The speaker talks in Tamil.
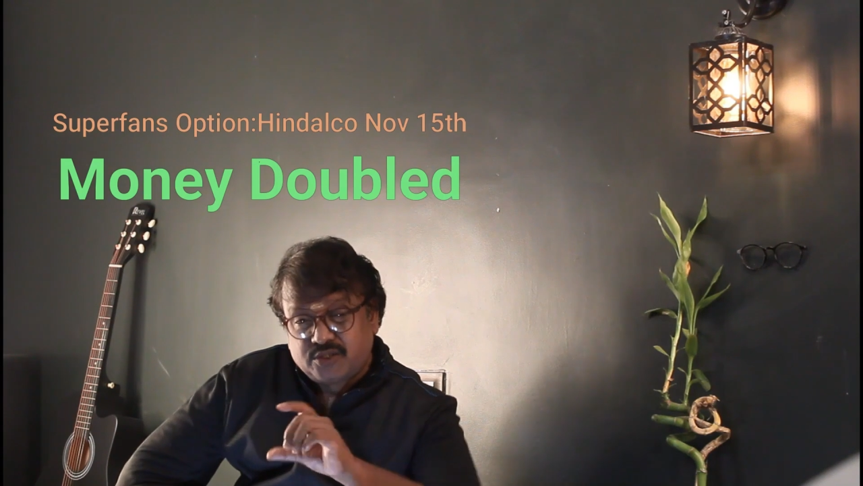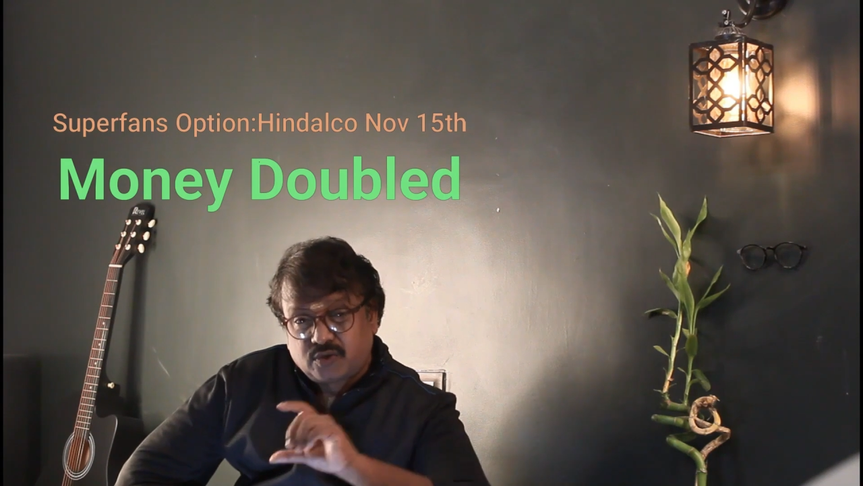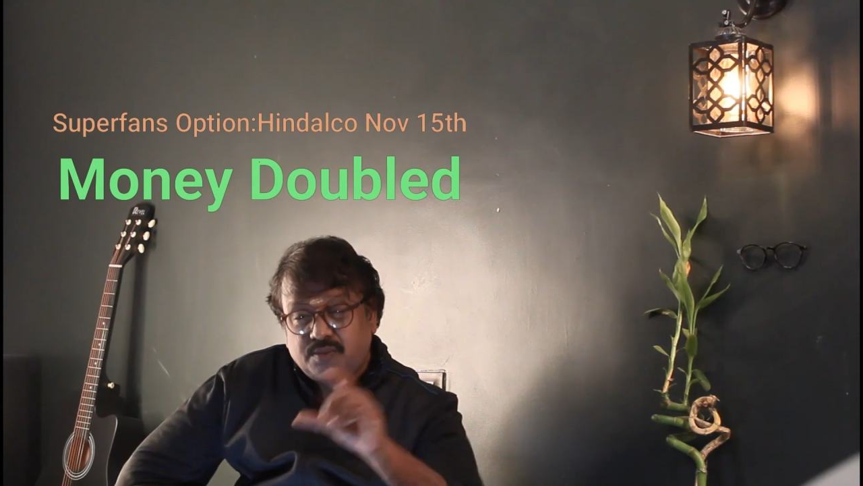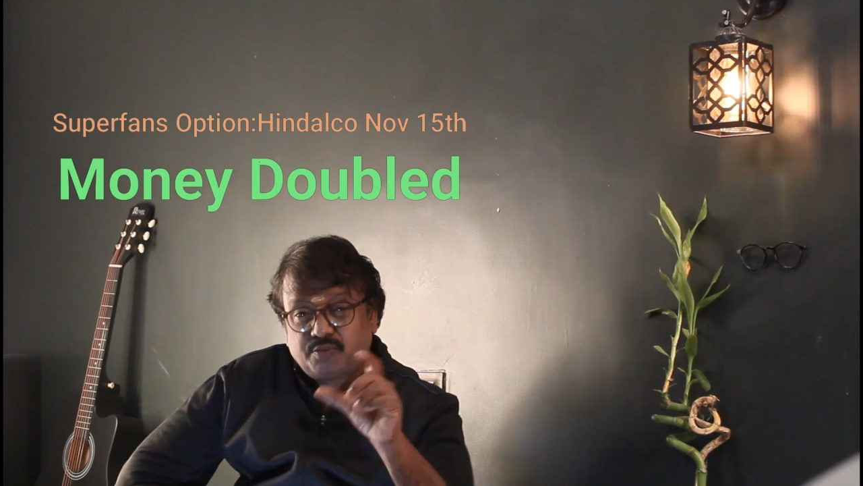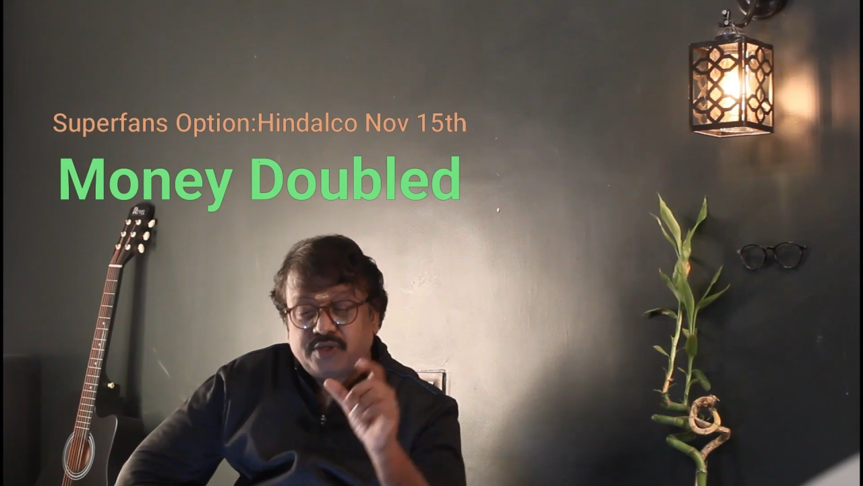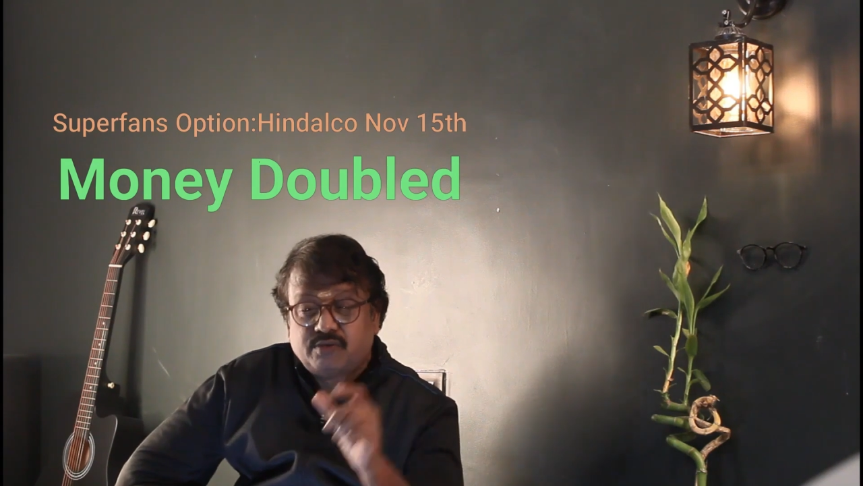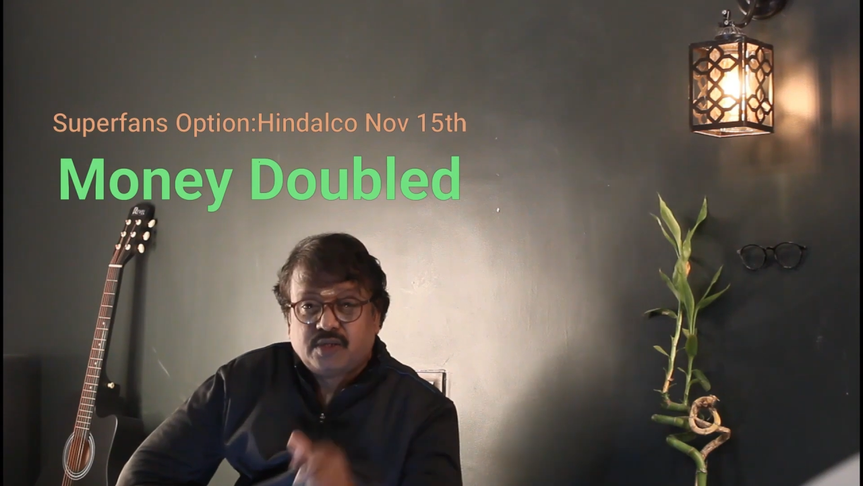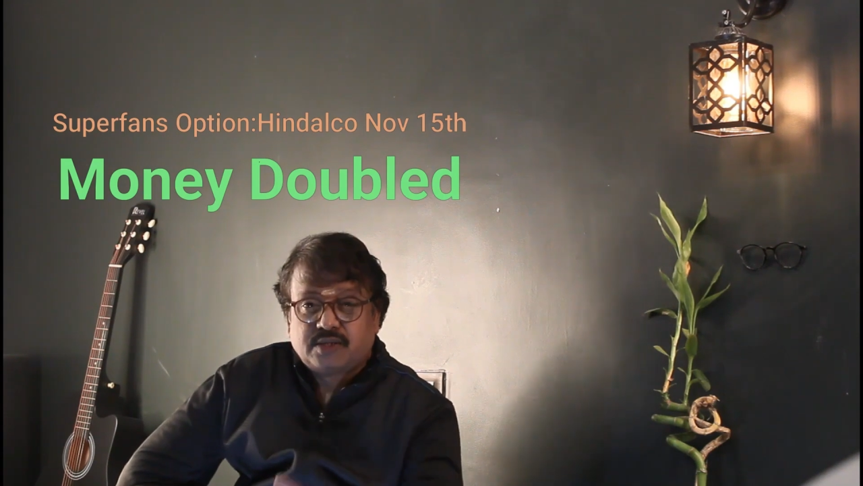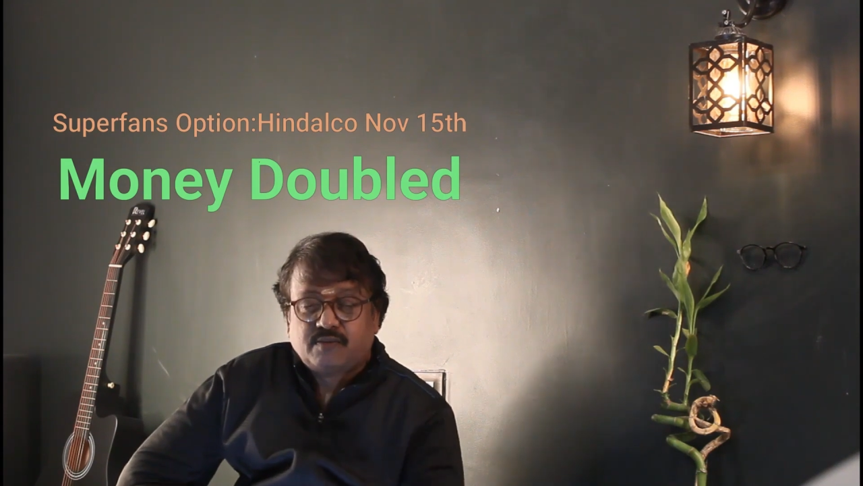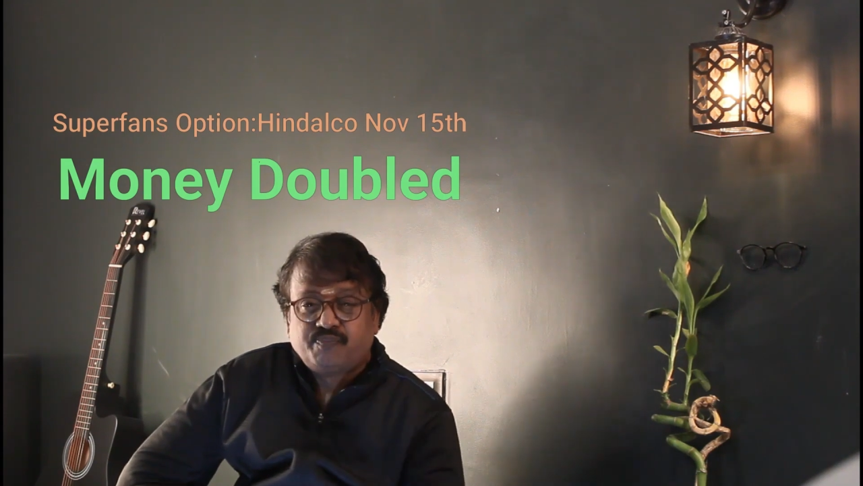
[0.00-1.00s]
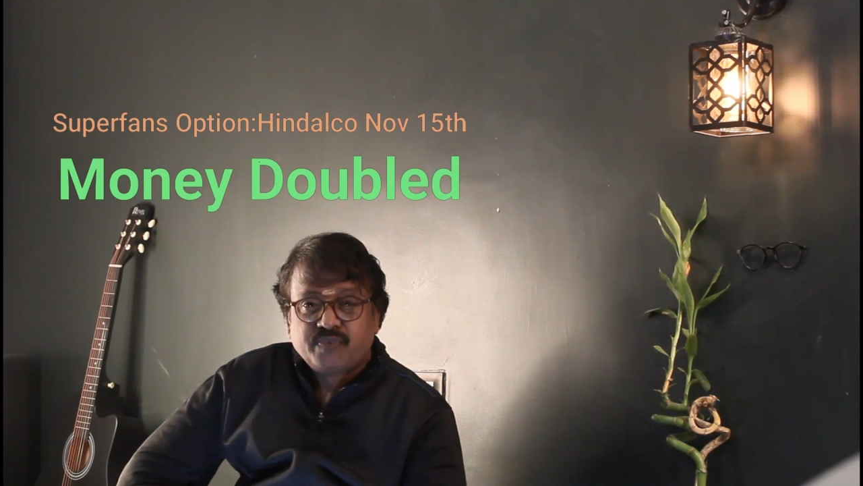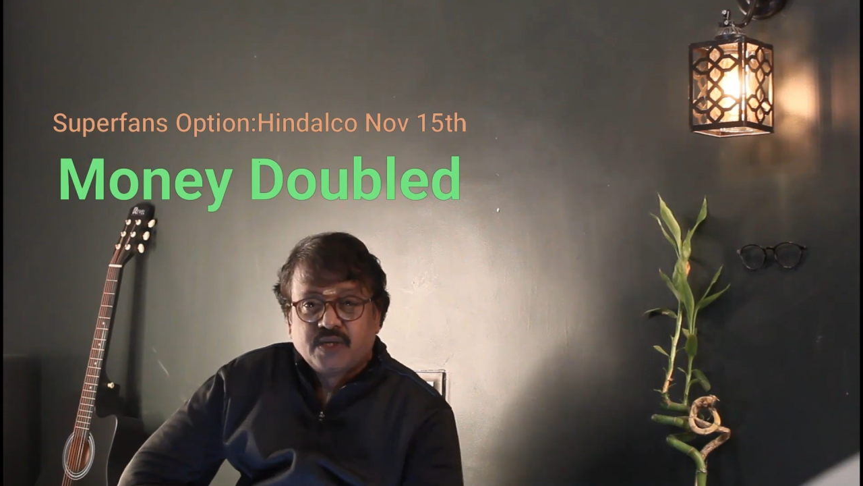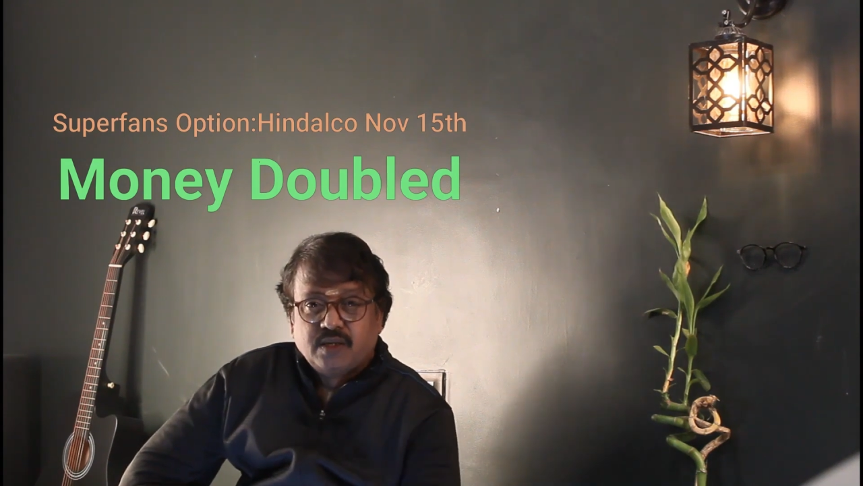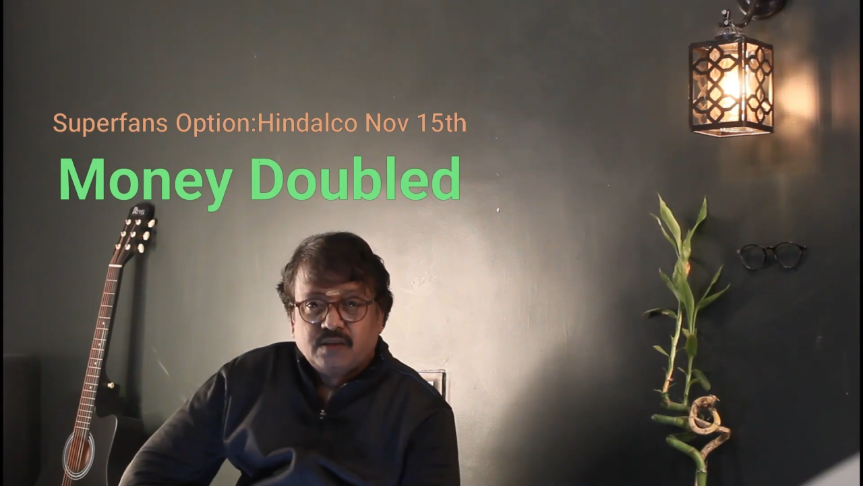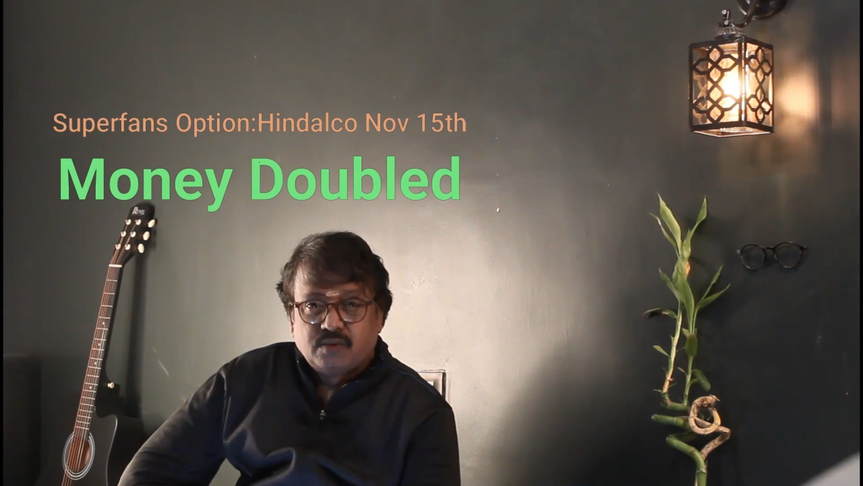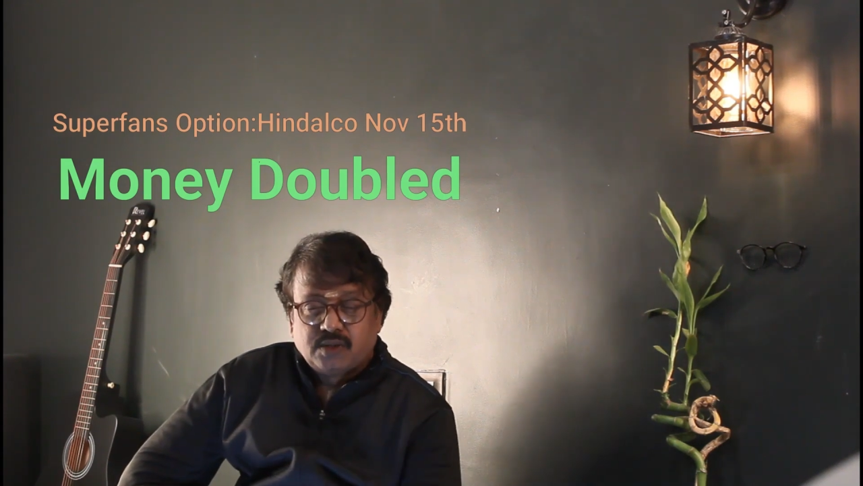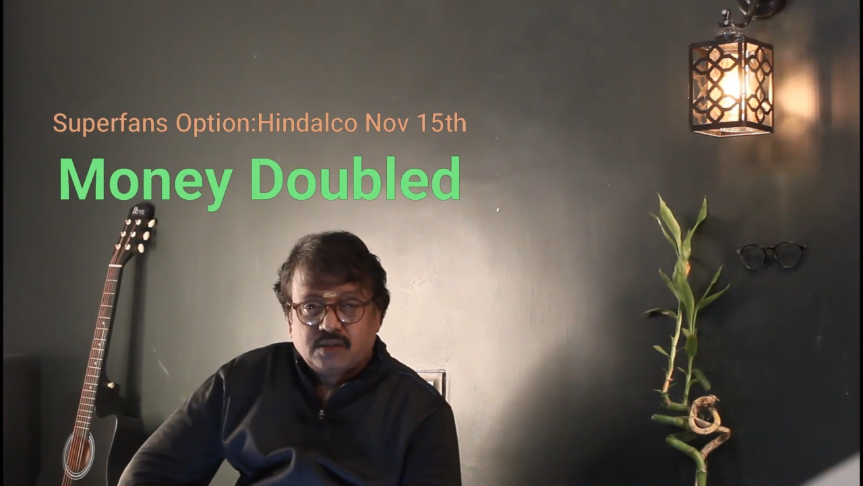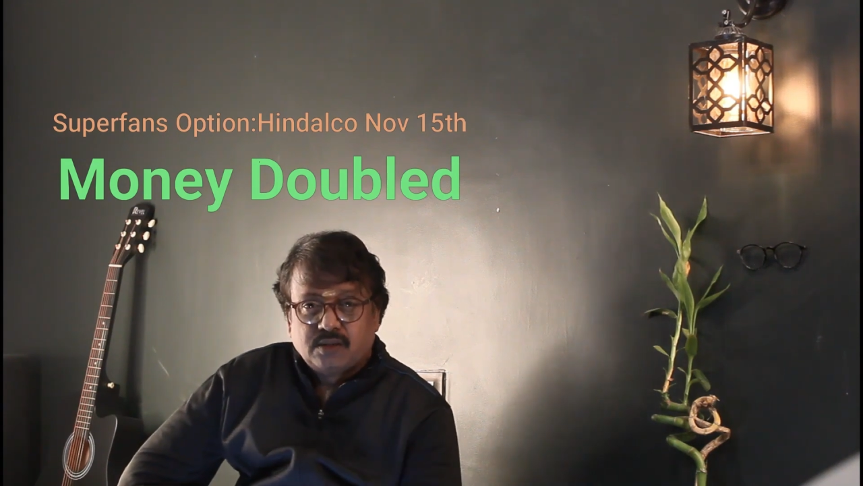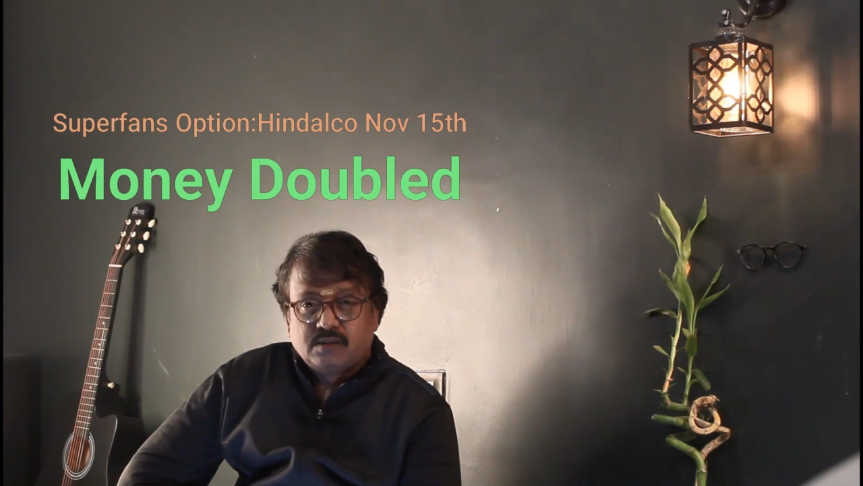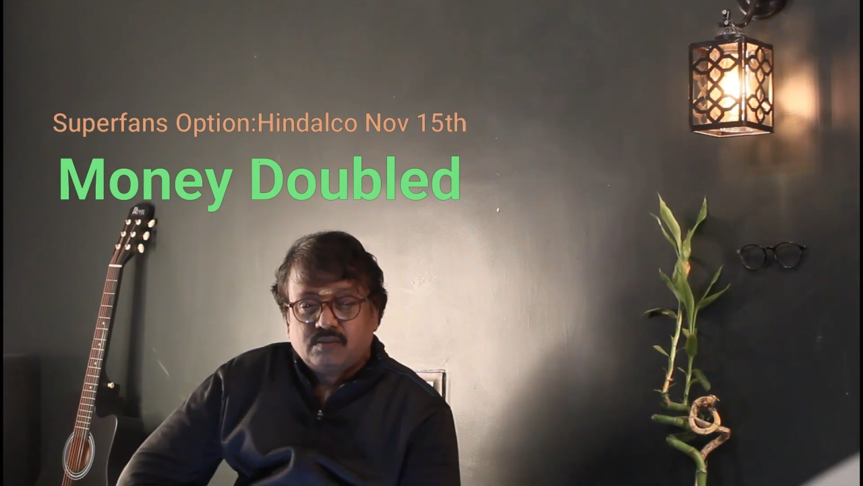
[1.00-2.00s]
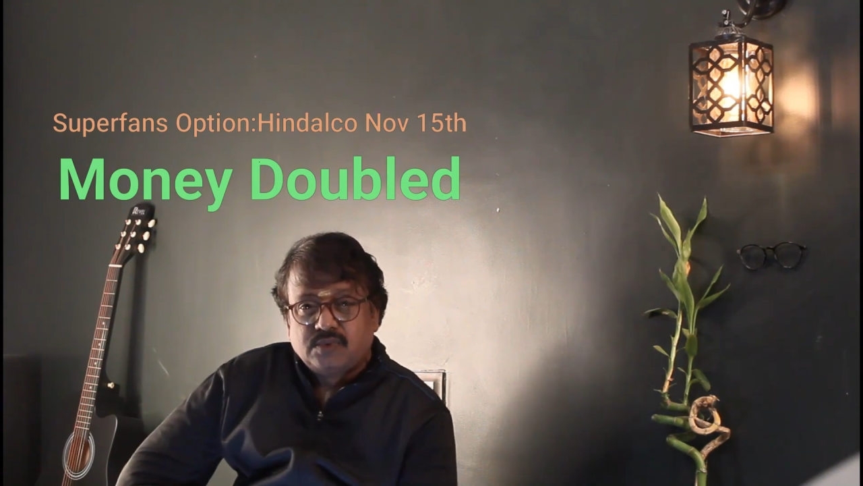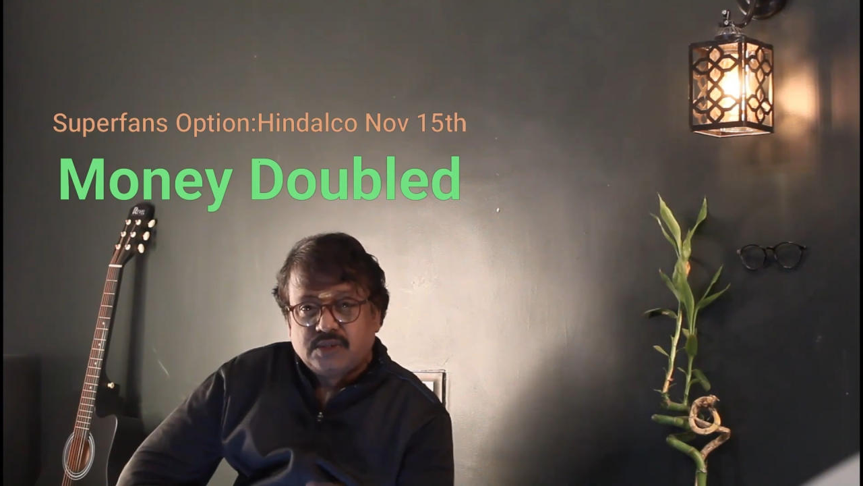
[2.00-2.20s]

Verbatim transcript: இப்படி சொன்னால் புரியும் உங்களுக்கு ஒரு